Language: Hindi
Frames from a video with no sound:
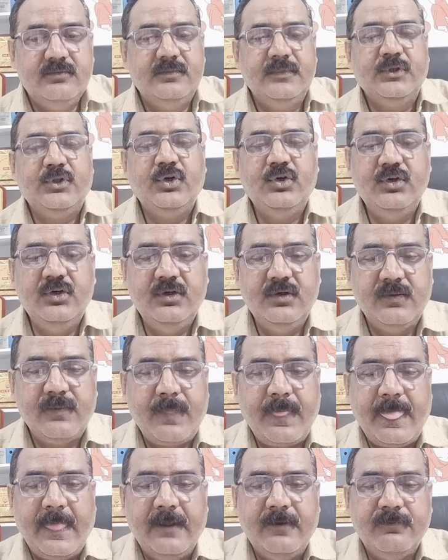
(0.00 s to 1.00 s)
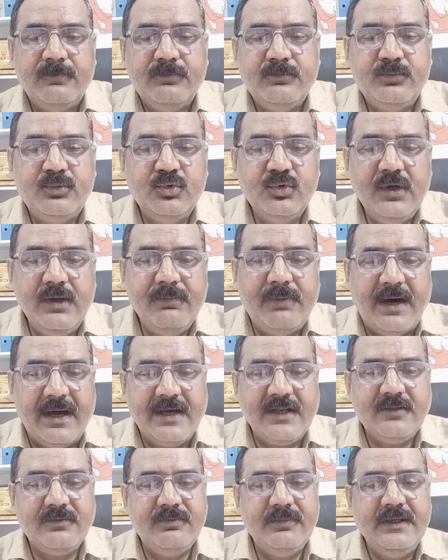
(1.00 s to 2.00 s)
मित्रों पूरे
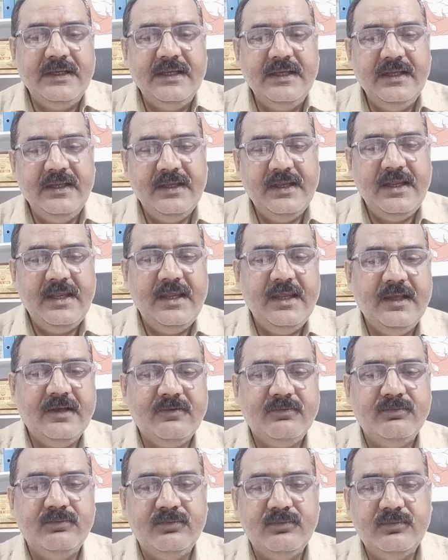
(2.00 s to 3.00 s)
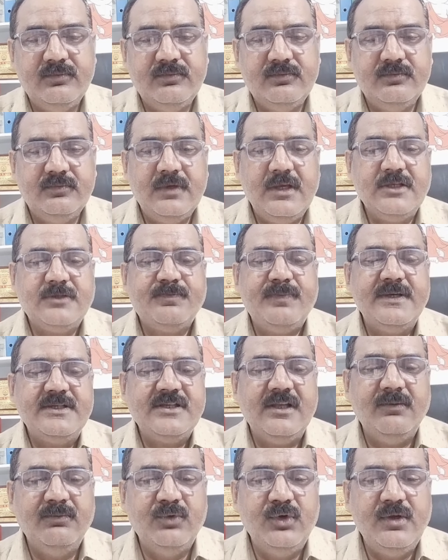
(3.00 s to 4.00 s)
भारत में एक
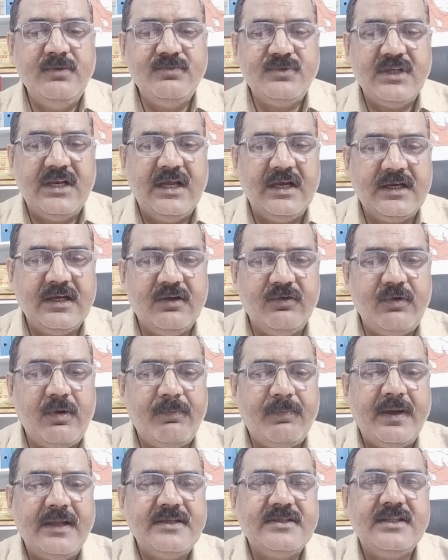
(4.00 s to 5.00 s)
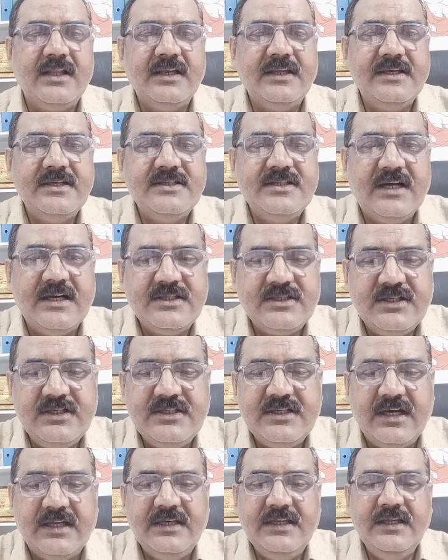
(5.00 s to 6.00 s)
स्पेशल मुहिम चलाकर व्यापार स्थल की जांच की
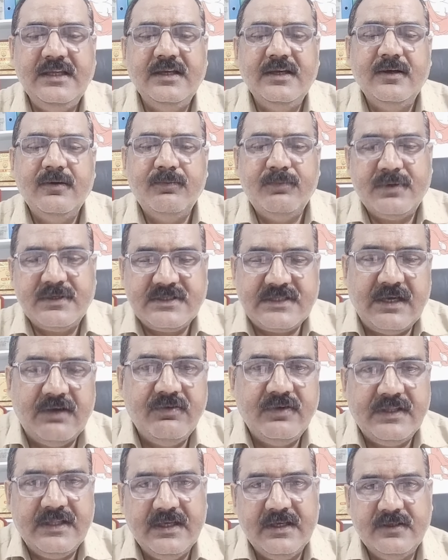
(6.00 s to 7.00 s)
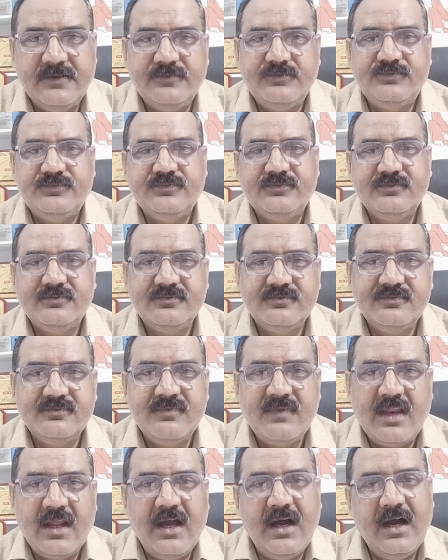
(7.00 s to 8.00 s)
जानी प्रस्तावित है
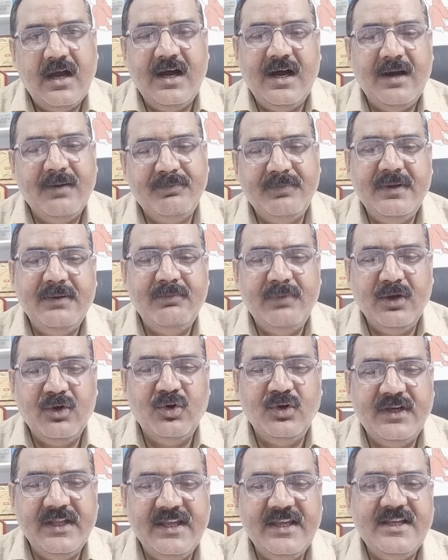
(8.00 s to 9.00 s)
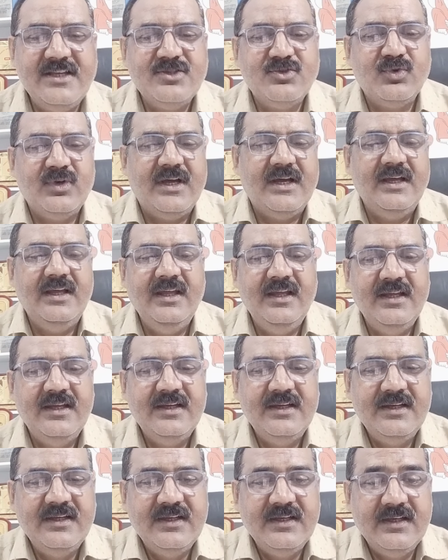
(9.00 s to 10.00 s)
हाँ आपने बिल्कुल ठीक ही सुना
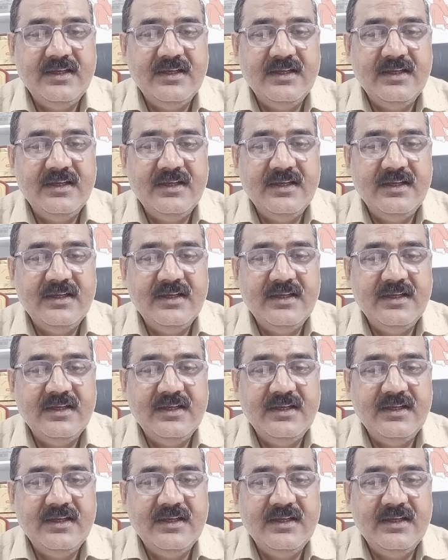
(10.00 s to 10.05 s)
है